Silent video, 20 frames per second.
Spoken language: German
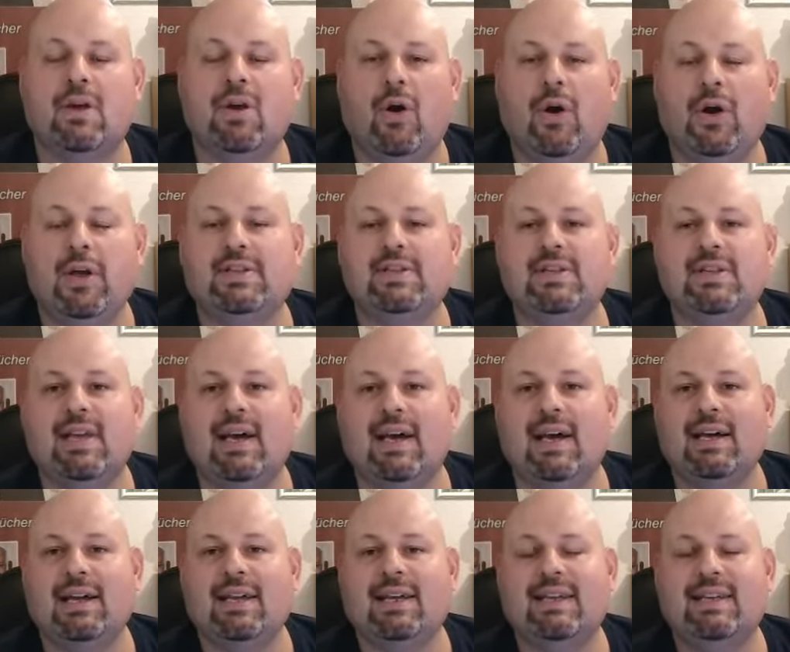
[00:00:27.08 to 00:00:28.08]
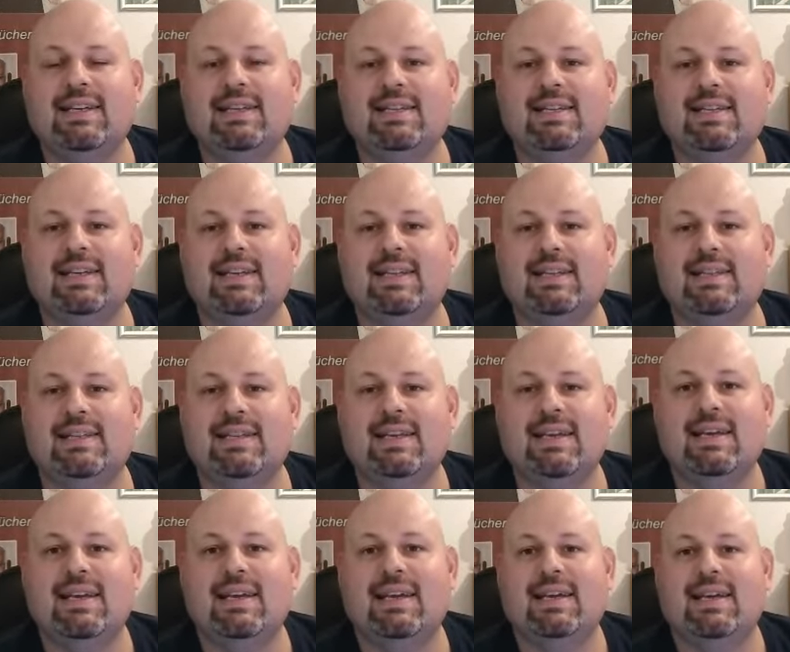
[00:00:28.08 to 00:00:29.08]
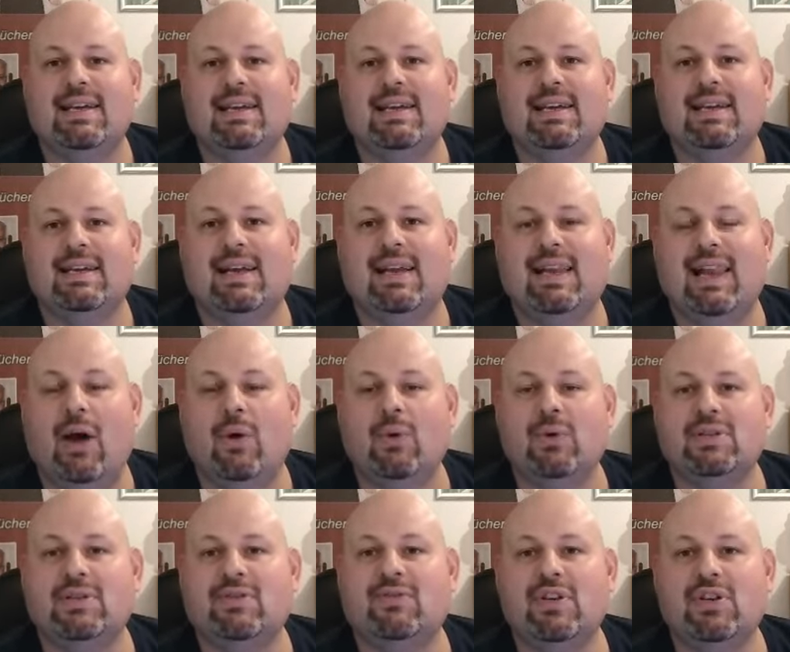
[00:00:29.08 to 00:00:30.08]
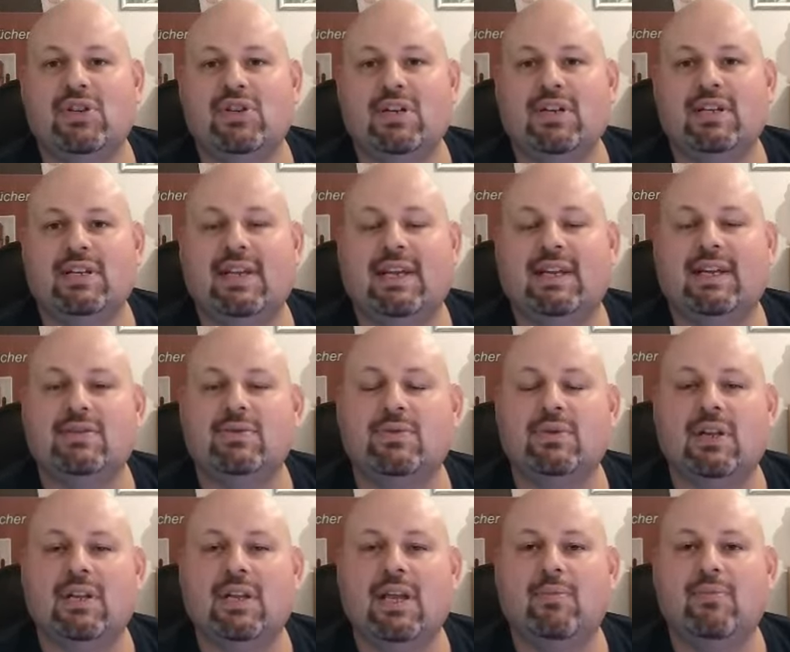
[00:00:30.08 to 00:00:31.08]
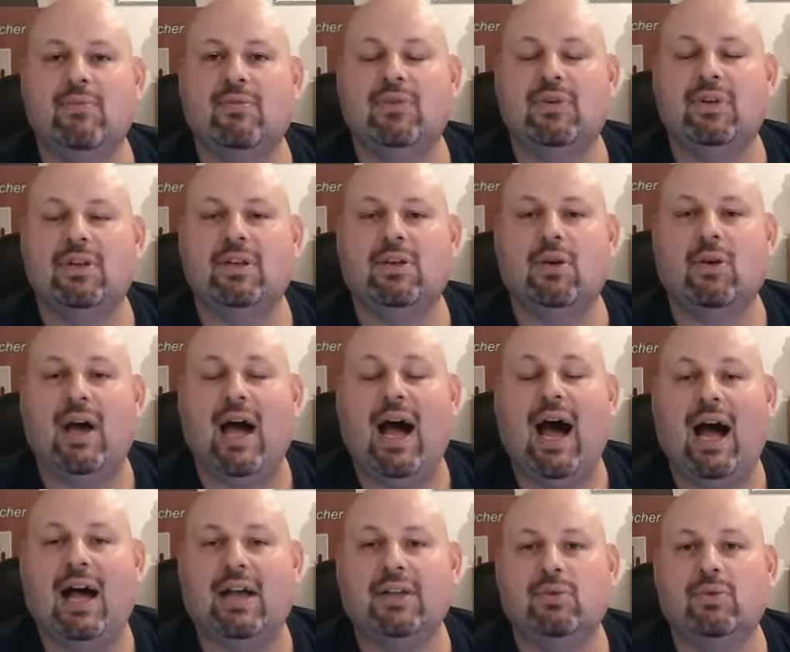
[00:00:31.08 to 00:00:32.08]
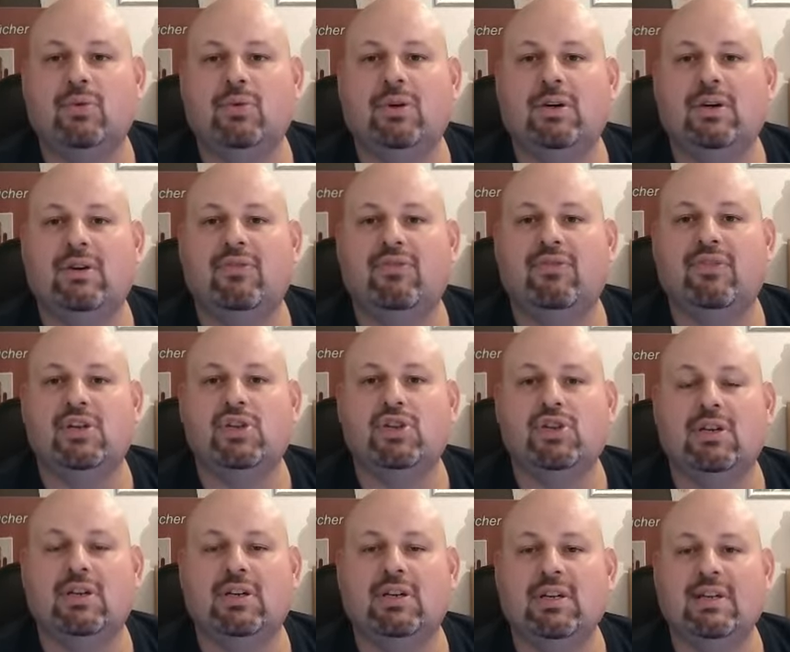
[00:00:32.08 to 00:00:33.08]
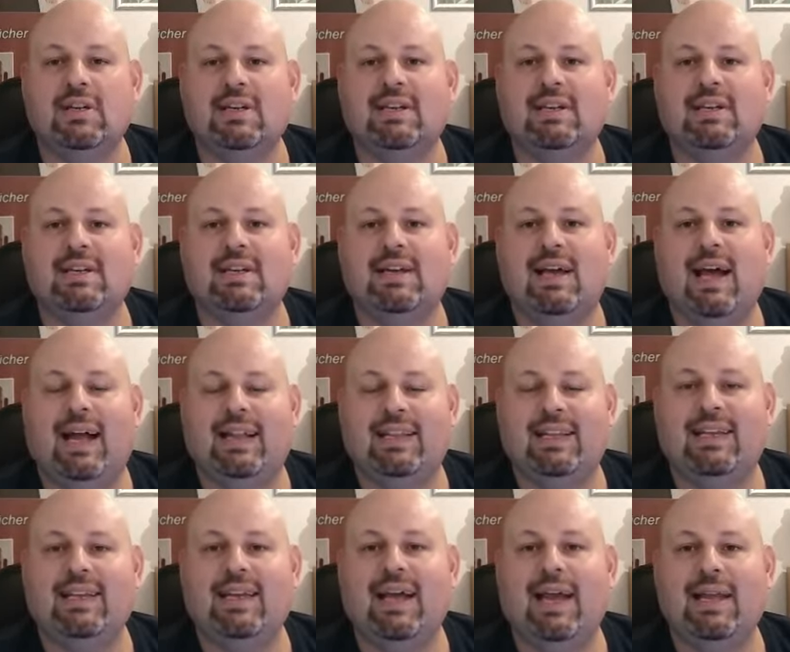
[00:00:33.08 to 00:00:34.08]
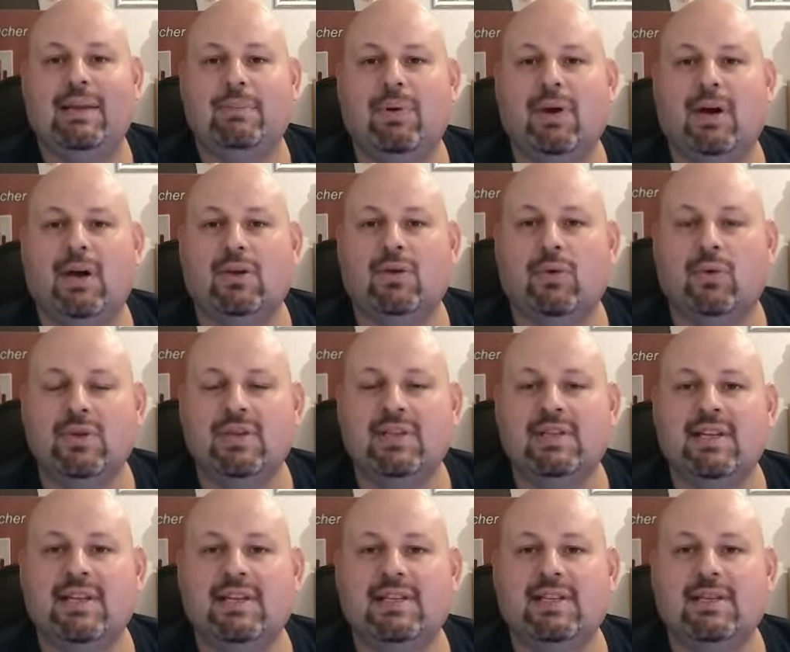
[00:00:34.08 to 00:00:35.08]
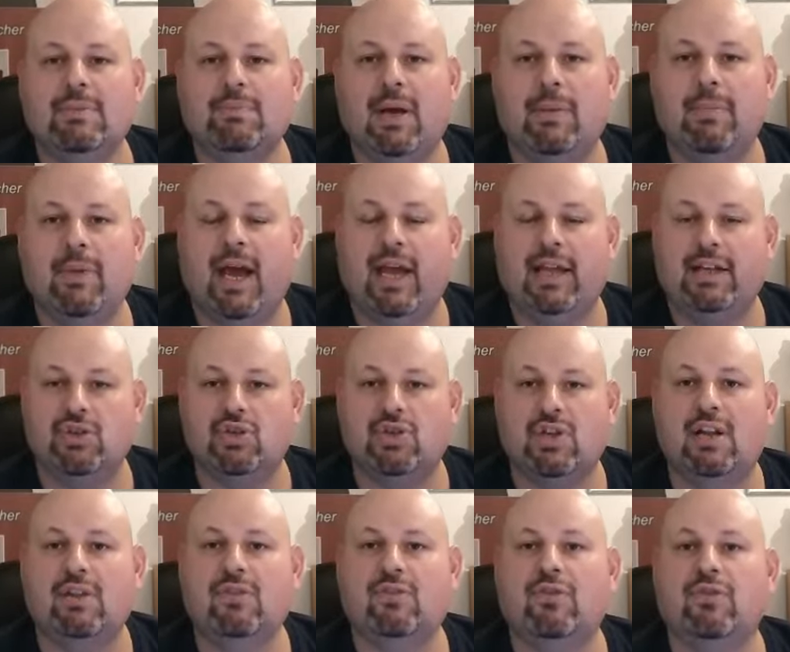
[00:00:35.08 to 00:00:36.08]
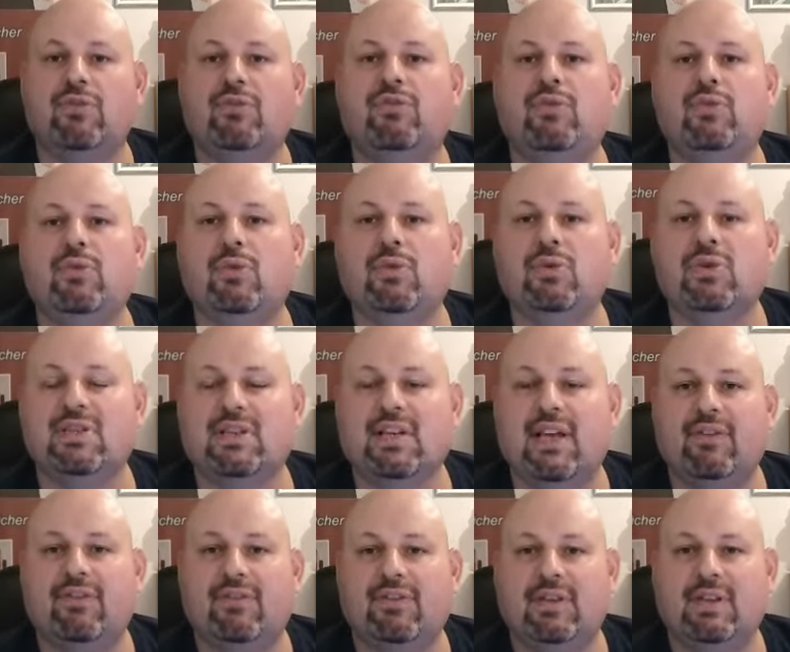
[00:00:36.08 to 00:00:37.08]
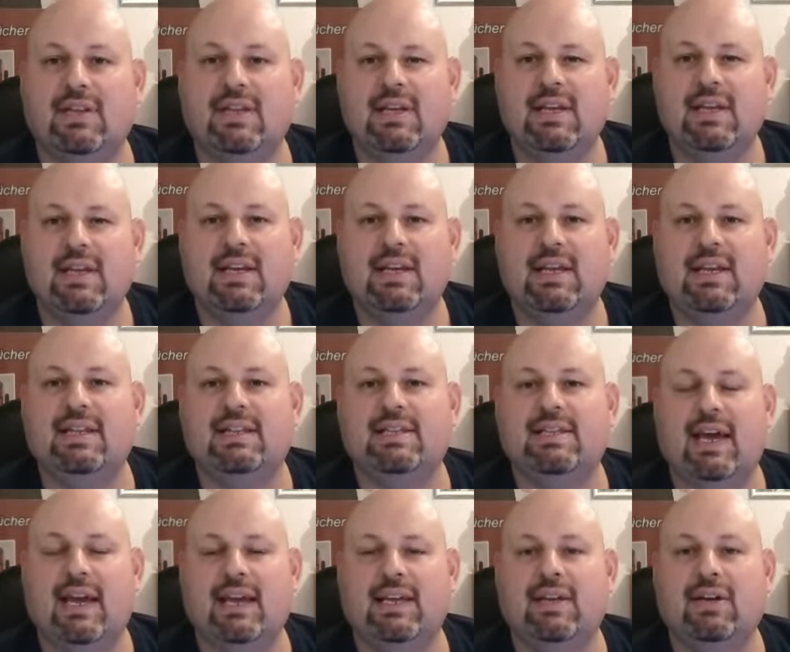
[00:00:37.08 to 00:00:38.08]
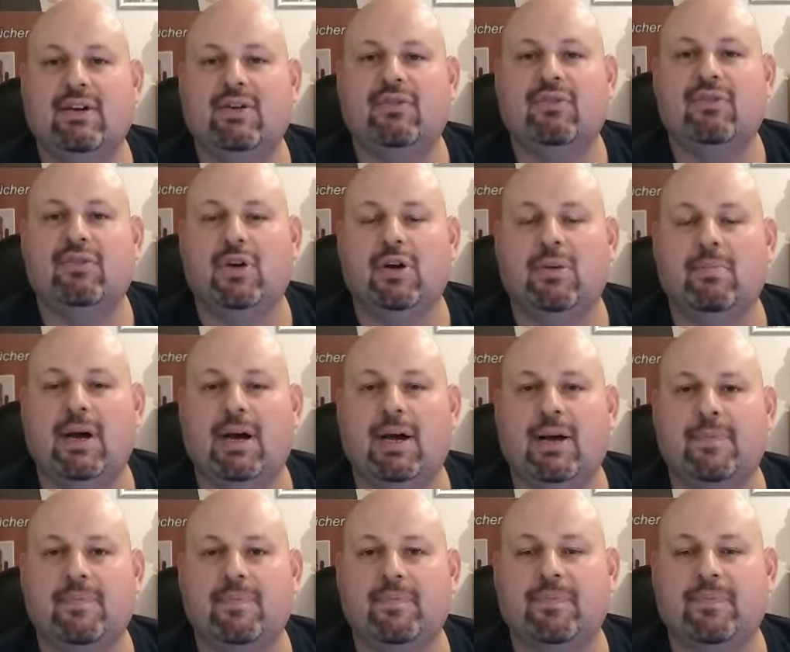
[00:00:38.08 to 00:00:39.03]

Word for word: Heutzutage ist es Klaus Fischer, der das Unternehmen führte, doch Arthur Fischer hatte ein paar Grundsätze beim Einstellen von Führungskräften in seiner Firma.